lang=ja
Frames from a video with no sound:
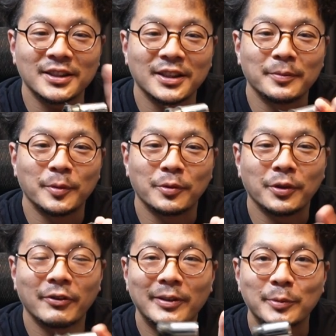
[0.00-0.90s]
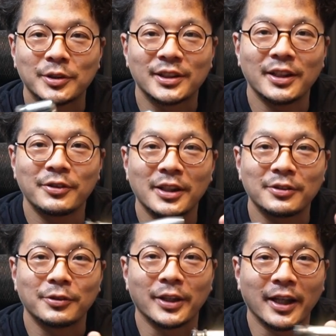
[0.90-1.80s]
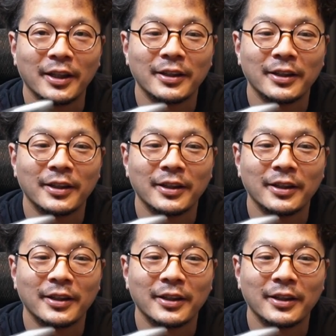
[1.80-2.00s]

せてもうこれはもう捨てる覚悟で、